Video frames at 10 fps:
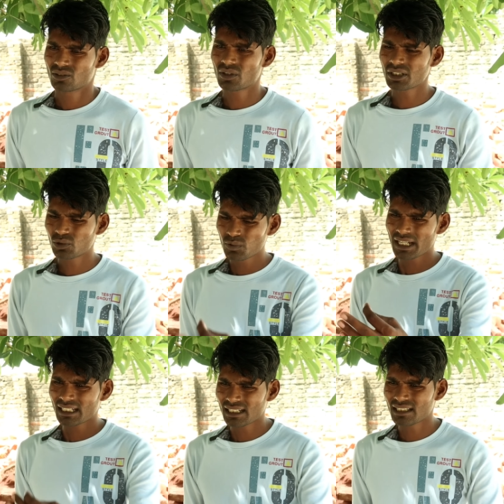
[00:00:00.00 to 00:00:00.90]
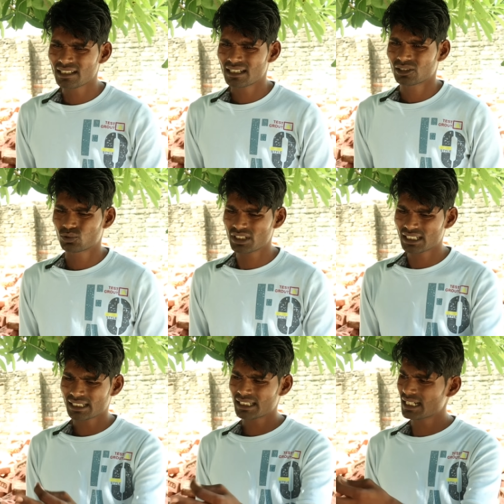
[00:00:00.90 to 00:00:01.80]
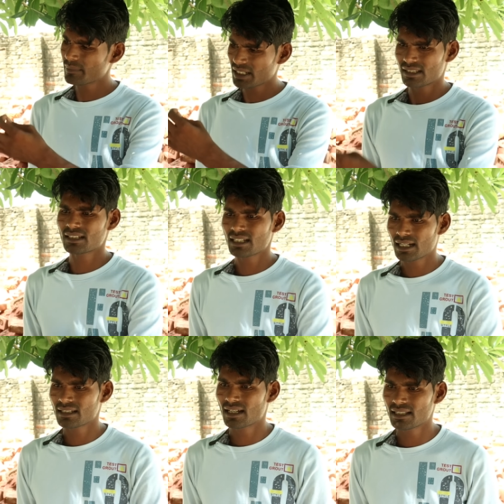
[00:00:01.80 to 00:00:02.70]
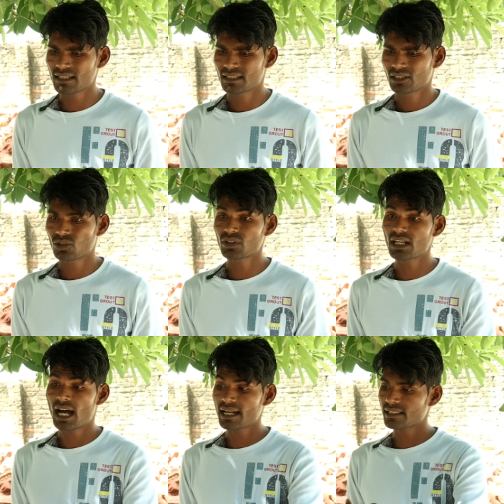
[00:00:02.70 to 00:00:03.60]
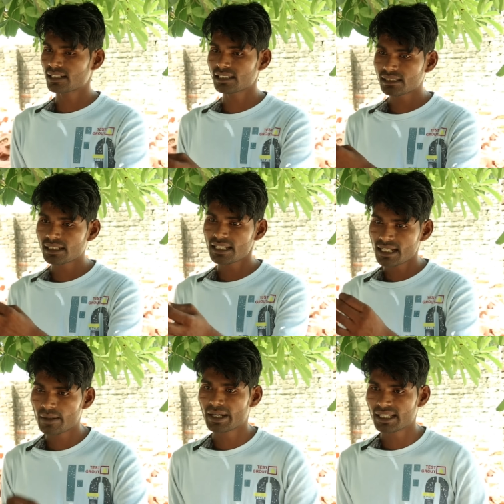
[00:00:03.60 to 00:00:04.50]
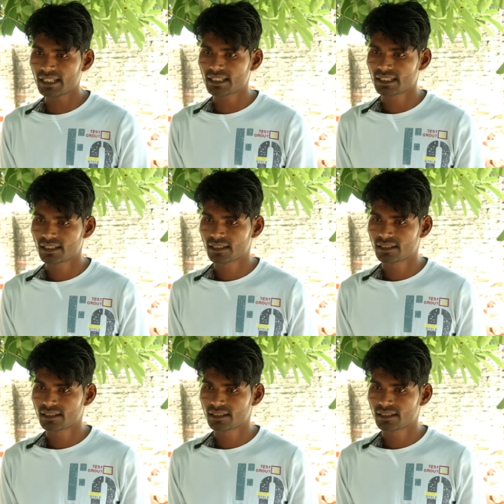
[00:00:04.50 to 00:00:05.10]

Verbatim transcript: क्योंकि तू एक लड़की है तुझे घर के काम अच्छे से आने चाहिए क्योंकि आगे चलकर तेरे ही काम आएंगे